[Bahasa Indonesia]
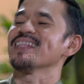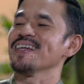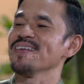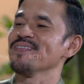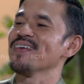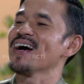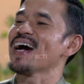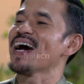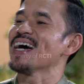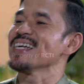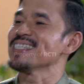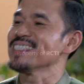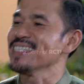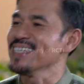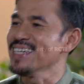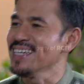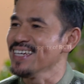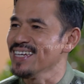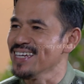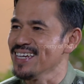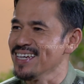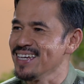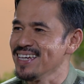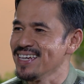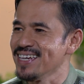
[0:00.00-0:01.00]
Terima
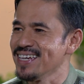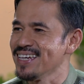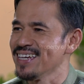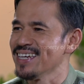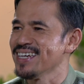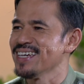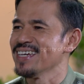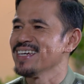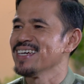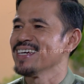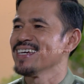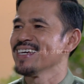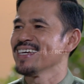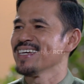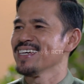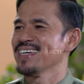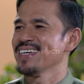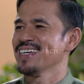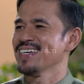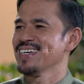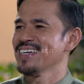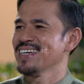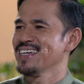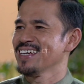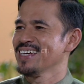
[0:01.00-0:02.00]
kasih. Tapi punten
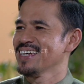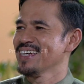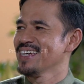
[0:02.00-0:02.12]
Pak RT,